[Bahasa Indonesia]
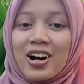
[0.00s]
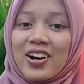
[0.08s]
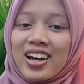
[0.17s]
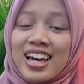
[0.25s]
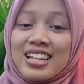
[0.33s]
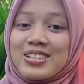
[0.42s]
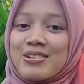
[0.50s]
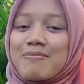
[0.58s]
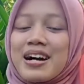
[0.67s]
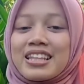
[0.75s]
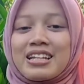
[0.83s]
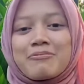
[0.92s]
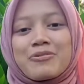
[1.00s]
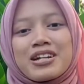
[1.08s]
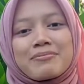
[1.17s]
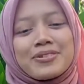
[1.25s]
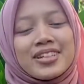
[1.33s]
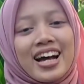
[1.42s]
Oke sobat
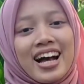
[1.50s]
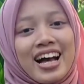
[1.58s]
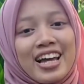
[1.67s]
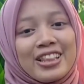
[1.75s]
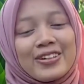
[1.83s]
ilmuwan muda,